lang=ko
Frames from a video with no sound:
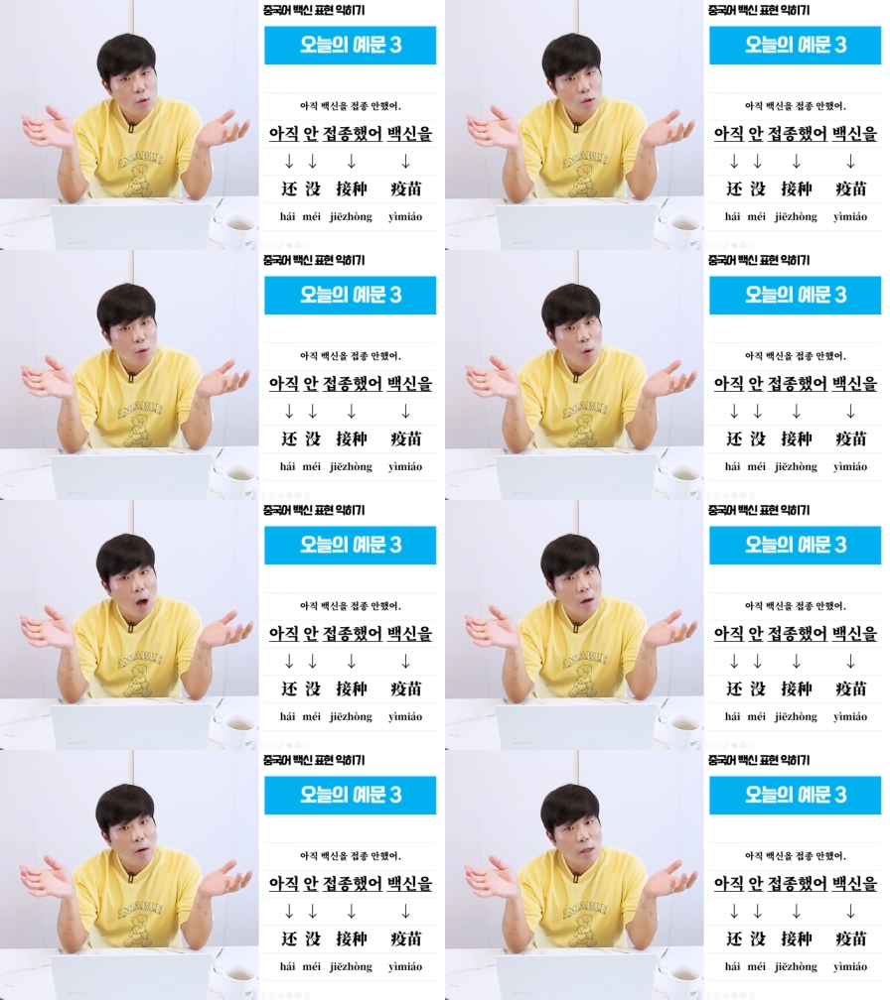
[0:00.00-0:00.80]
이거
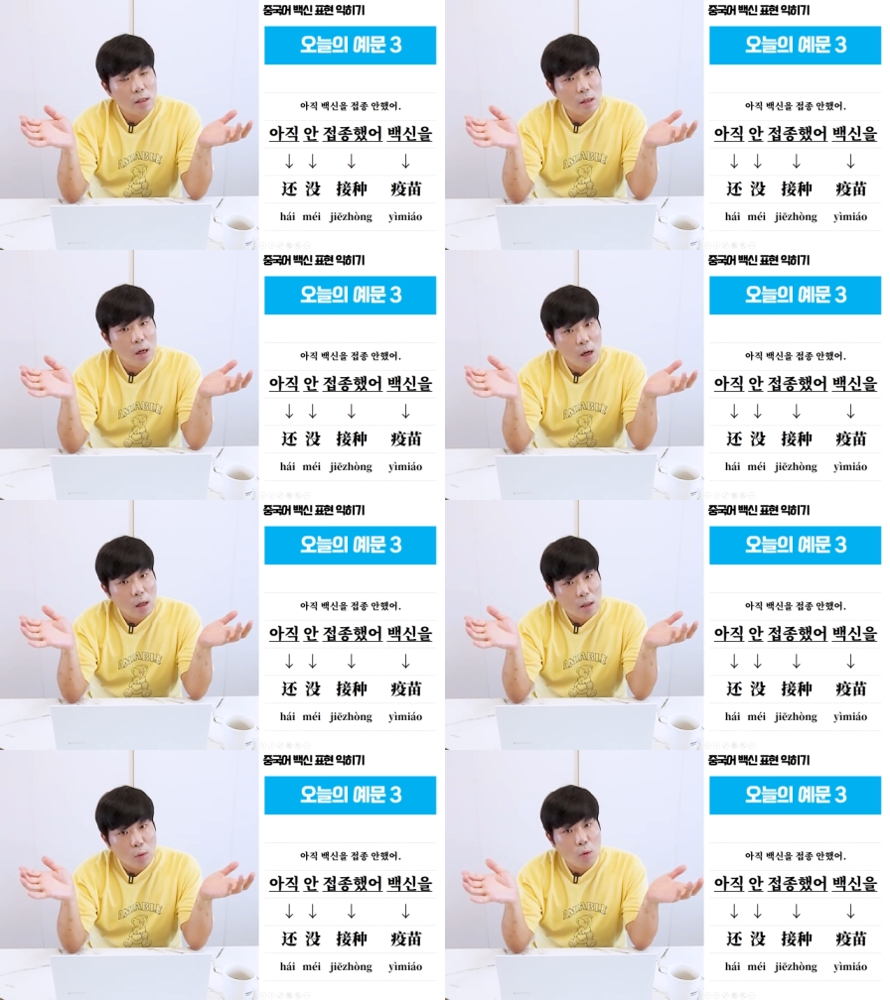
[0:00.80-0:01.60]
과거
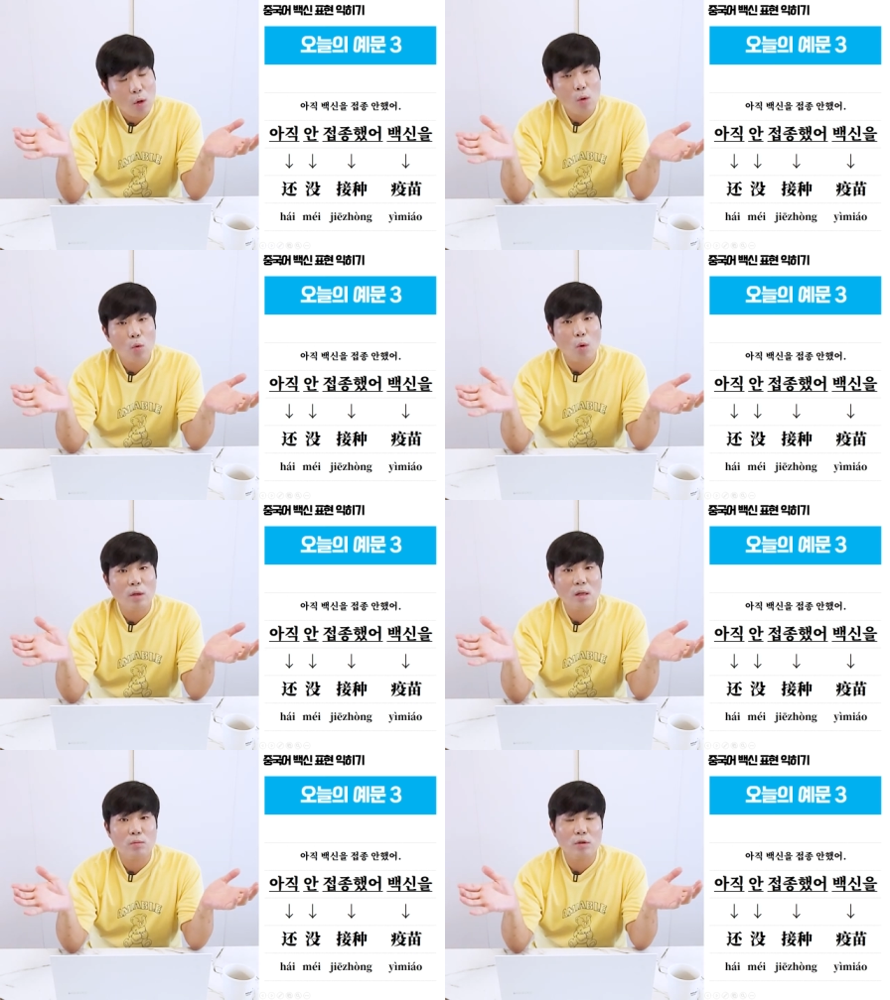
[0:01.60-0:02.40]
아닐까라고
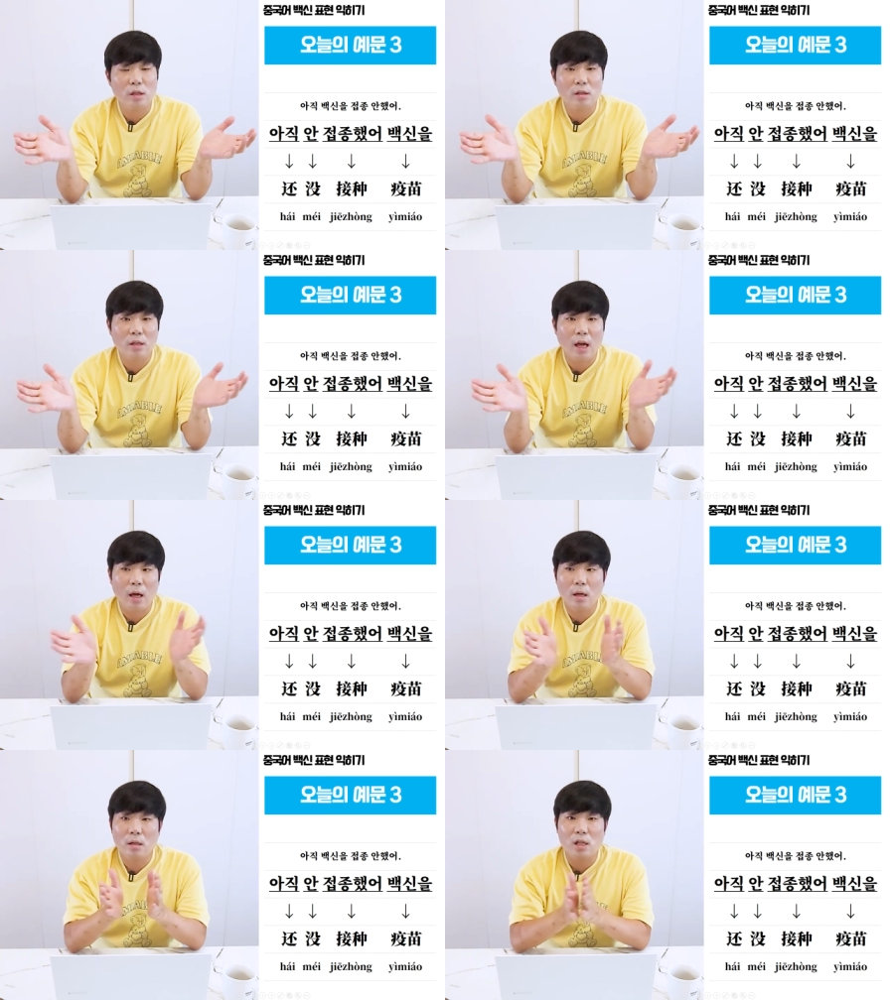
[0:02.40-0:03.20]
고민하는 분이
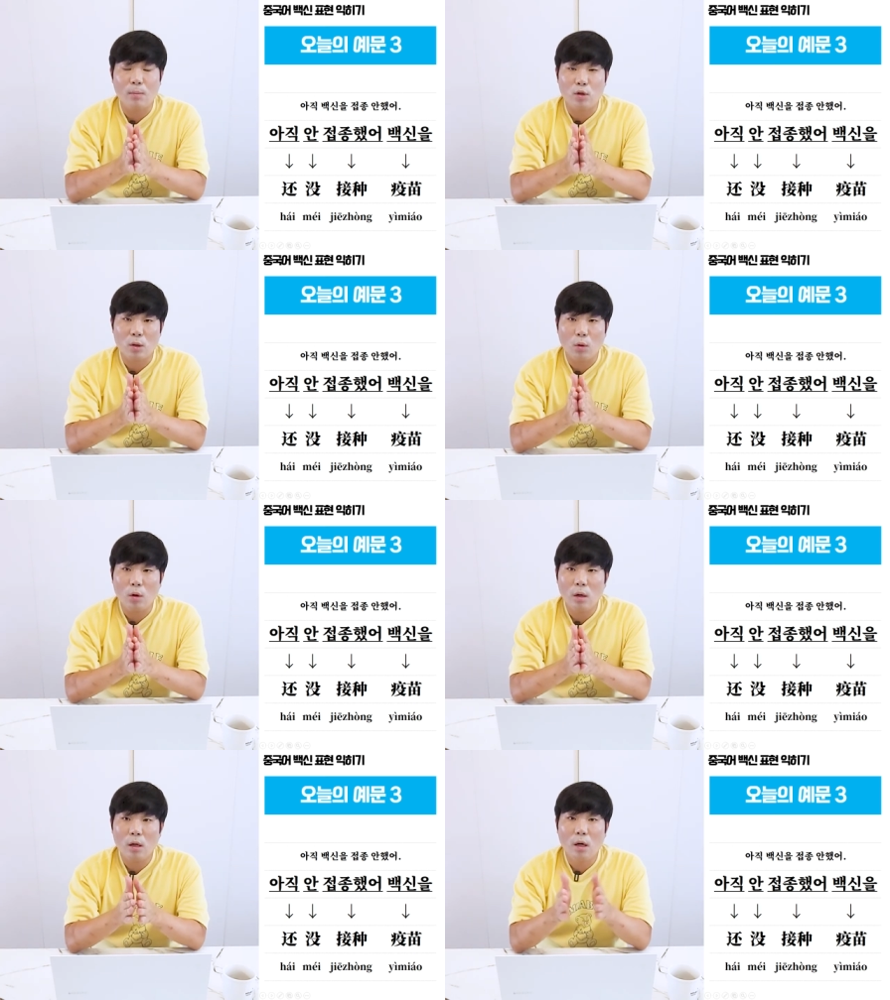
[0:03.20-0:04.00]
있는데 잘
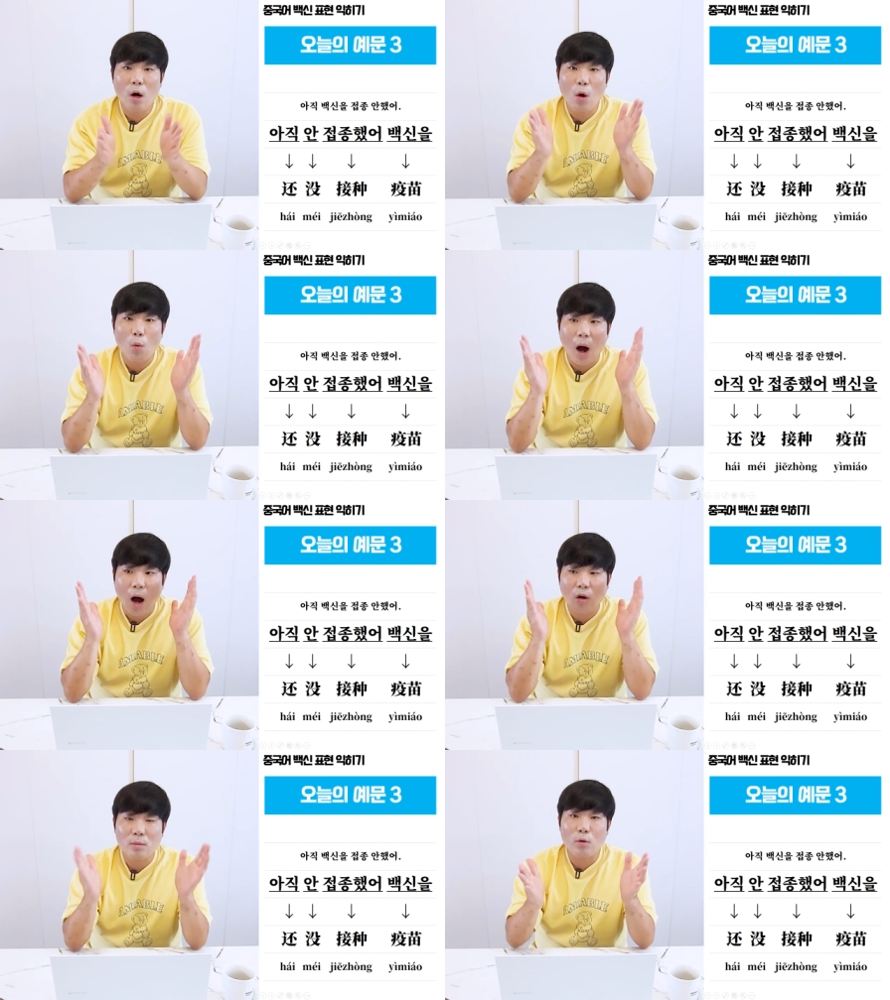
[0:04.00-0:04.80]
보자고
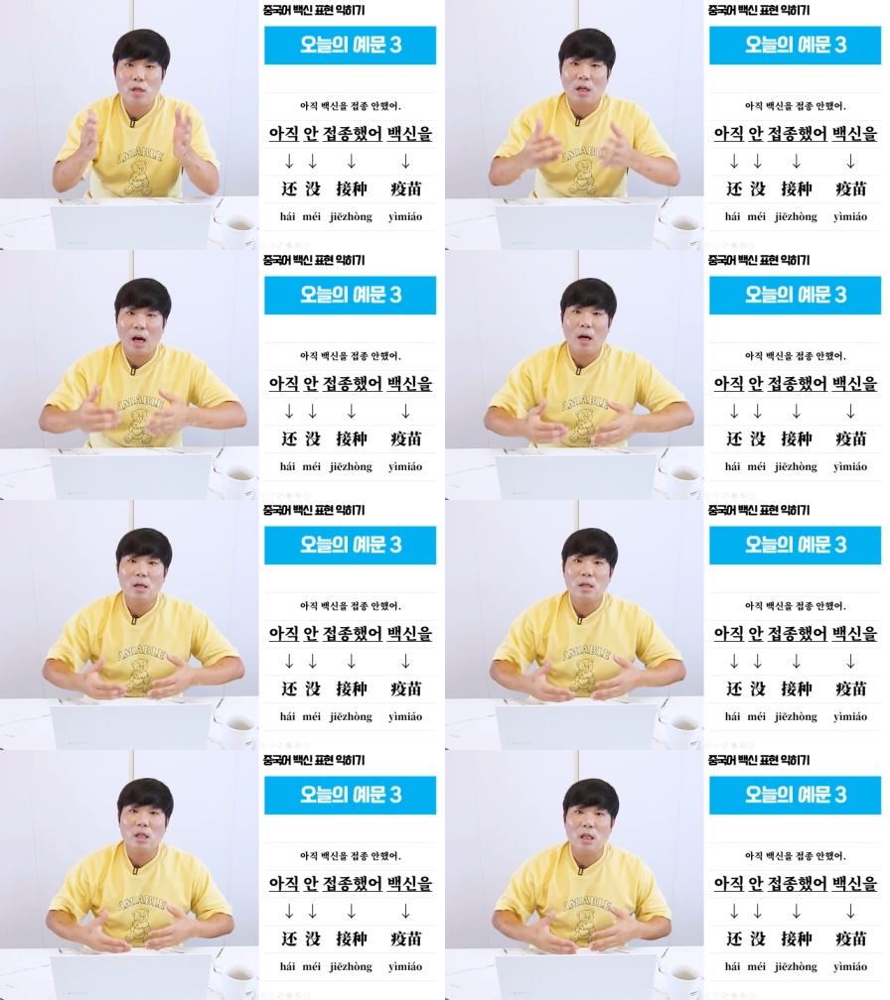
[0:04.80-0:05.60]
과거는 뭔지 알아?